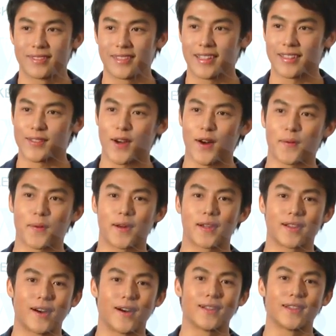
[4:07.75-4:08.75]
ถ้าชอบก็
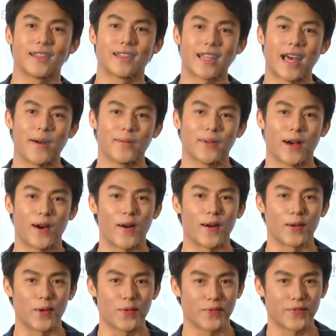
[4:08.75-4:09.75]
รอติดตามละค
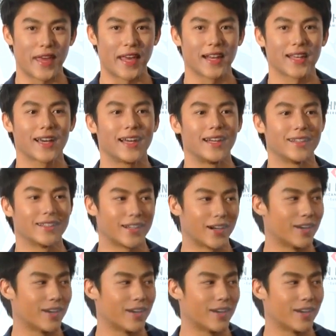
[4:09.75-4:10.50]
รคมแฝกกัน